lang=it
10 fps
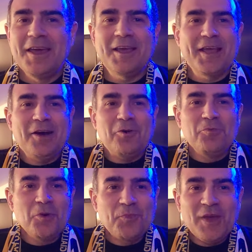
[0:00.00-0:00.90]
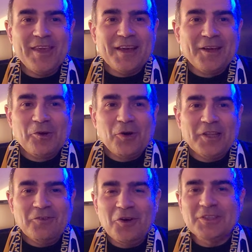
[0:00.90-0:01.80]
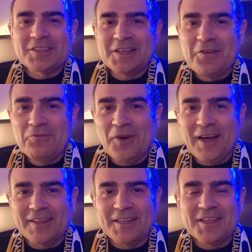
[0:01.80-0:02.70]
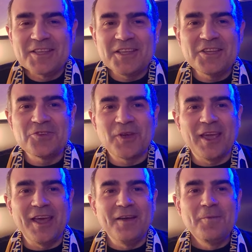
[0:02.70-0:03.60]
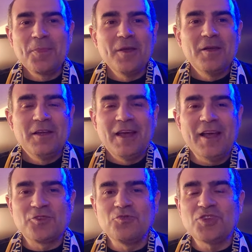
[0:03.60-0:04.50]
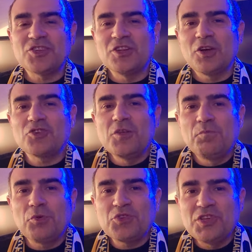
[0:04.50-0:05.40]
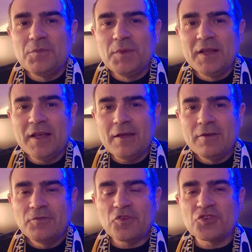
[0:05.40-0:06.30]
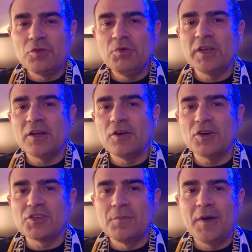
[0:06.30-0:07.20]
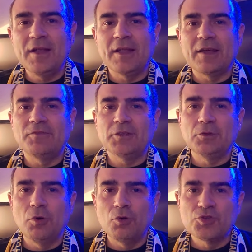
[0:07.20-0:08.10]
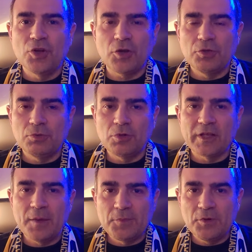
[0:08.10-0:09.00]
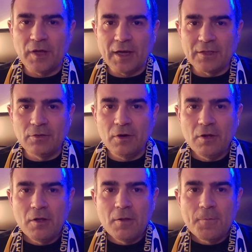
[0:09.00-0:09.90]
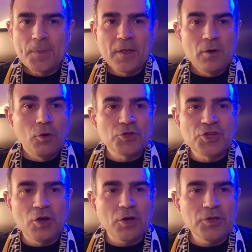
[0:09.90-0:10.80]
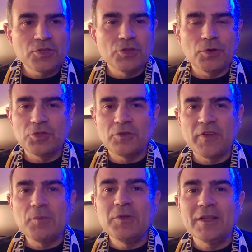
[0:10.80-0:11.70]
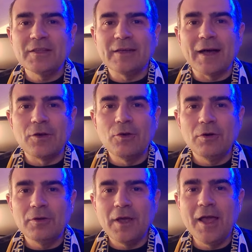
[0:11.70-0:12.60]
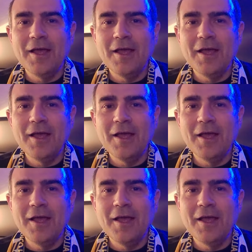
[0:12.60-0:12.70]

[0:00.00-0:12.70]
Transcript: e caro il mio Pecchi ancora una volta ce l'hai fatta, nel senso che è successa una cosa impossibile, forse l'unica cosa bella che ha fatto Osorio in tutto il campionato, Osorio ce lo ritroviamo in attacco